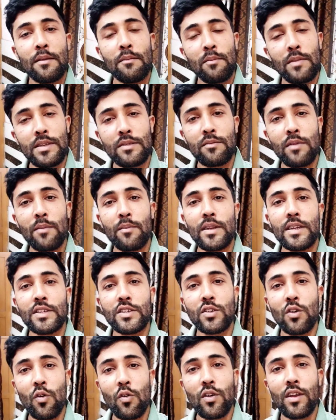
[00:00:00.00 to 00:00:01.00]
बस मैं अपने
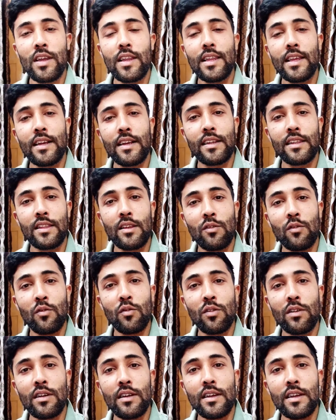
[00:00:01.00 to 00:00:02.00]
शौक़ के लिए करता हूँ
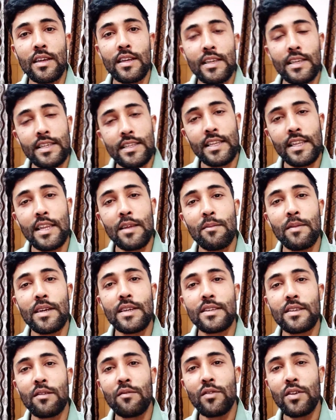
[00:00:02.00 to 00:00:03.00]
इसलिए मैं ये
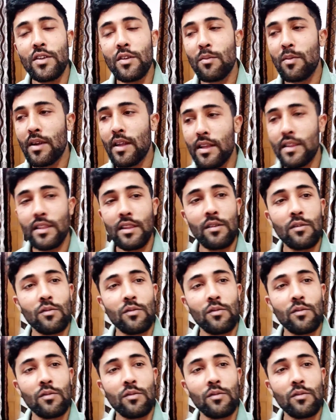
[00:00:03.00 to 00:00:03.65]
सब वीडियो बनाता